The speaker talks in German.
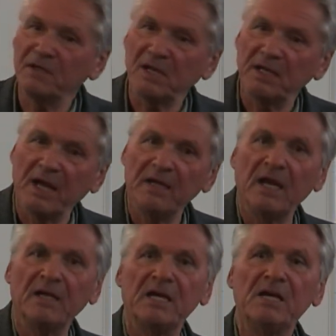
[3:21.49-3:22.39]
was an
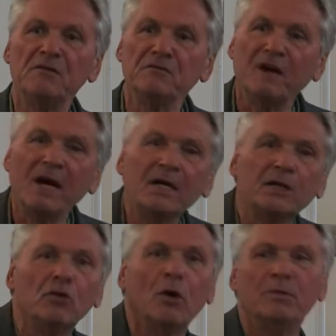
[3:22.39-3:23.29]
Energien
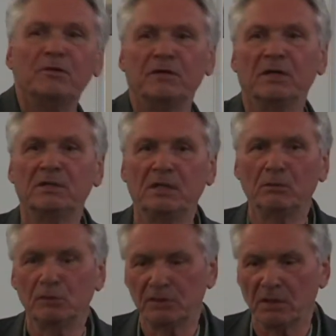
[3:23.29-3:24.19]
wahrgenommen wird
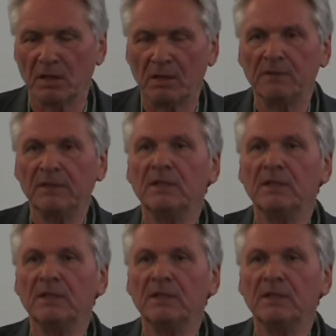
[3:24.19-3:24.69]
in unserer